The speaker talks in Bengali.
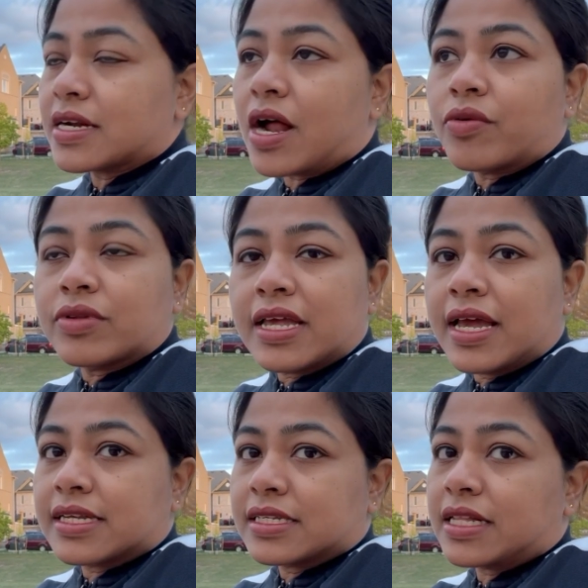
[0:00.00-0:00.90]
রাউন্ড দিয়ে
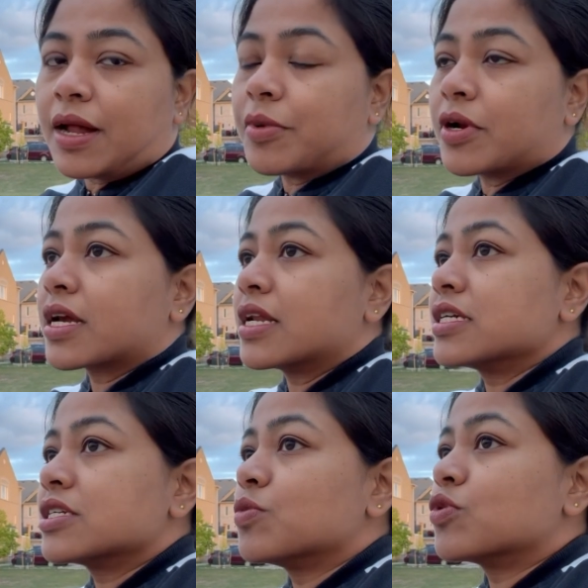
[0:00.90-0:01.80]
হেঁটে তারপর এখানে
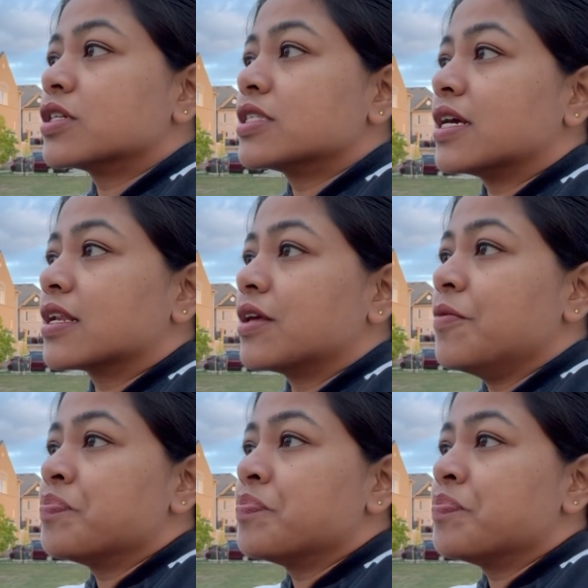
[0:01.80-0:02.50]
এসে বসেছি আর কি